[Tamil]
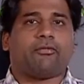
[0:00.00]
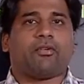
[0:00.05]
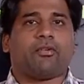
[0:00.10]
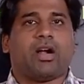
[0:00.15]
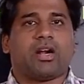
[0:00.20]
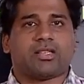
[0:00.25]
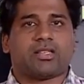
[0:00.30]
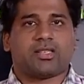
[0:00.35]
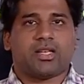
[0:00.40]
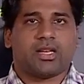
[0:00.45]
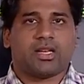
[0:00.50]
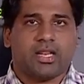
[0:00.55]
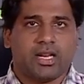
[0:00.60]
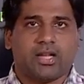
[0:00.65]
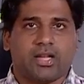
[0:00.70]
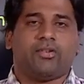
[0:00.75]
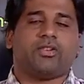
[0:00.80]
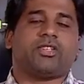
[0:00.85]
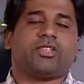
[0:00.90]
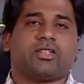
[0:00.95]
ஆப்கானிஸ்தான்
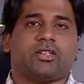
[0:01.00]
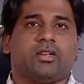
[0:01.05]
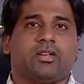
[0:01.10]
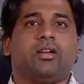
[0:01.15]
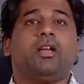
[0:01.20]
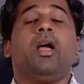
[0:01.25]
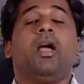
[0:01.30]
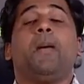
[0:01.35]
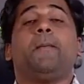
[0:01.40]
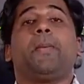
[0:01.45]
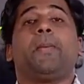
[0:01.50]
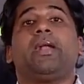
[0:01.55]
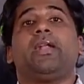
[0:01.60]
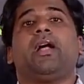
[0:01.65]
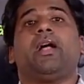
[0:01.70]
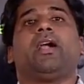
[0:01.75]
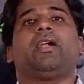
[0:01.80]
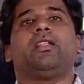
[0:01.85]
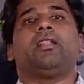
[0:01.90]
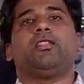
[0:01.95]
இருக்க வச்சுட்டு
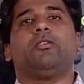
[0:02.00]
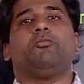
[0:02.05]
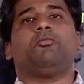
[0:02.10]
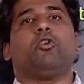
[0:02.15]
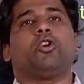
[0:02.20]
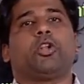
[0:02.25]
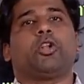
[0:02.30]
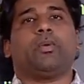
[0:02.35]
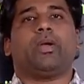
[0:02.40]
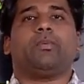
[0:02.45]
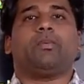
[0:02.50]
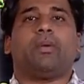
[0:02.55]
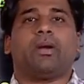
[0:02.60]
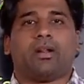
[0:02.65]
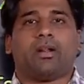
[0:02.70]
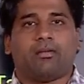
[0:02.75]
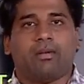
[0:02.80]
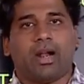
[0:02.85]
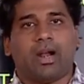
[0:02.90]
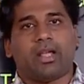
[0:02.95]
பின்னாடி இருந்து மோட்டிவேட்
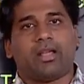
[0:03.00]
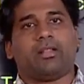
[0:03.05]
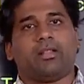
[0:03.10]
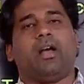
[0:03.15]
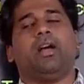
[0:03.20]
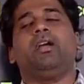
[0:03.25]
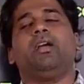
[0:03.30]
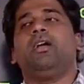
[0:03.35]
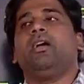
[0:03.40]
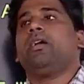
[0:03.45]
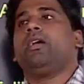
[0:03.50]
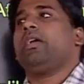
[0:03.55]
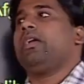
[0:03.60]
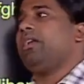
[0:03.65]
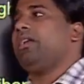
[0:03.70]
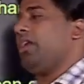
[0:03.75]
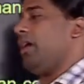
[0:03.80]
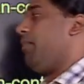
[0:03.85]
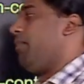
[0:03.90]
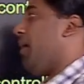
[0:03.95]
பண்ணுற வேலையை தான் இந்தியா